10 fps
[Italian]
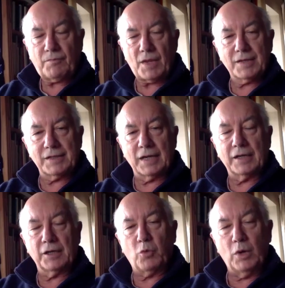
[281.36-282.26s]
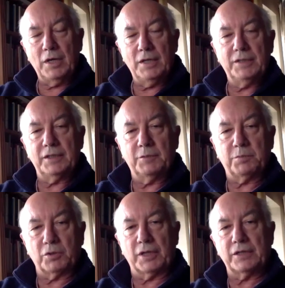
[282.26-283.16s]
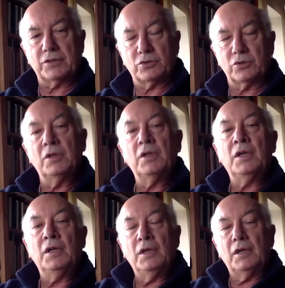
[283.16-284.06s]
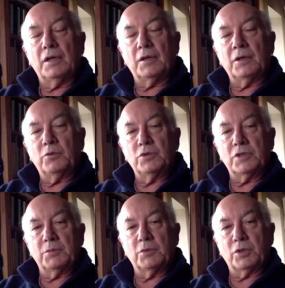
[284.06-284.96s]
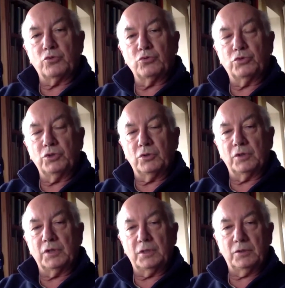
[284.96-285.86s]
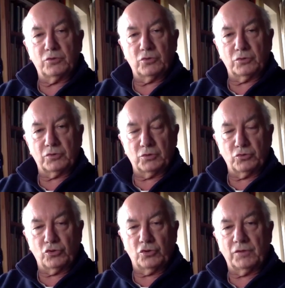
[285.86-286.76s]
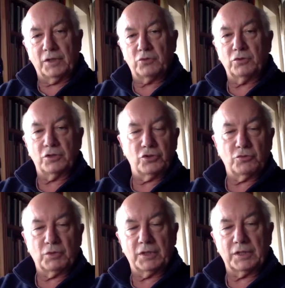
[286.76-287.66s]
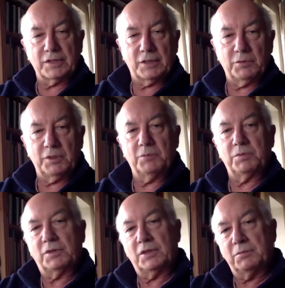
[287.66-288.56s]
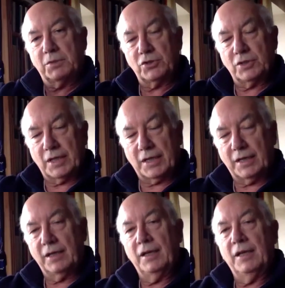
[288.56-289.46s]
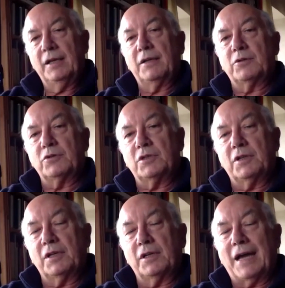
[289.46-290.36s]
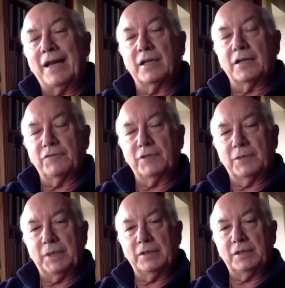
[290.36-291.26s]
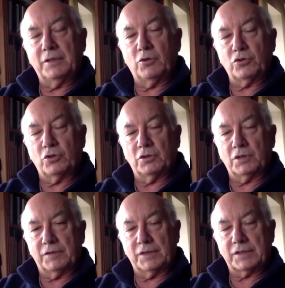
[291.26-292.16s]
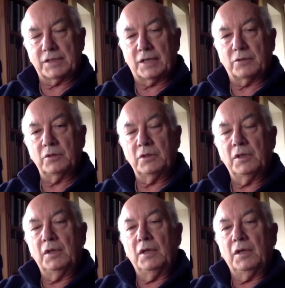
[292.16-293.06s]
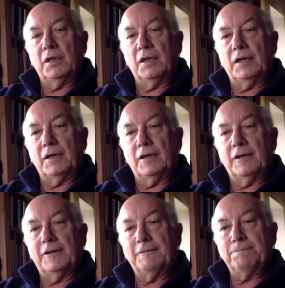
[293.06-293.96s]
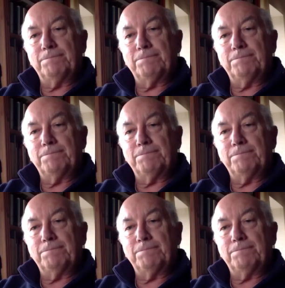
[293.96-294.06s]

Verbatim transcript: sa che quell'idea di progresso eh, in cui siamo cresciuti noi, io sono stato giovane, sono del 56, quindi potete immaginare così eh, anagraficamente cosa ho attraversato. Eh,